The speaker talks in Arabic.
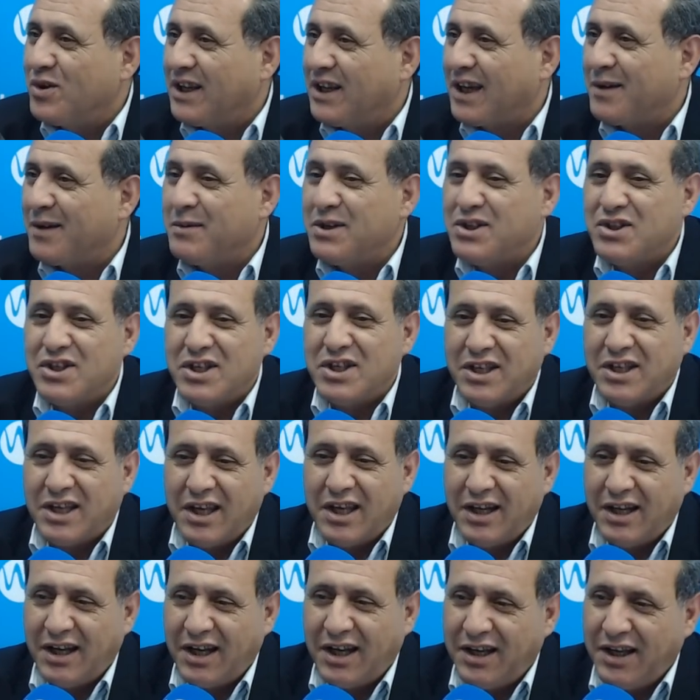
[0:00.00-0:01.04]
أخي ماني جيت
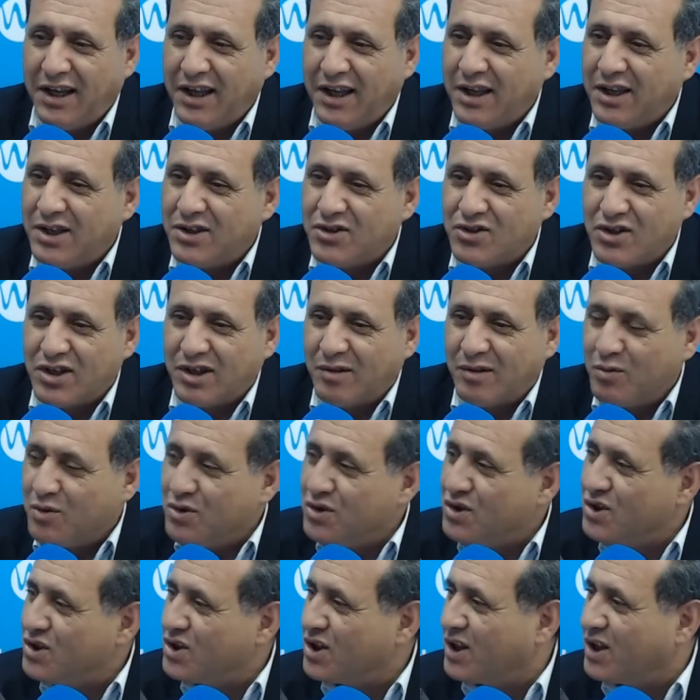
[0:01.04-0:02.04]
كان لهنا جاك منجي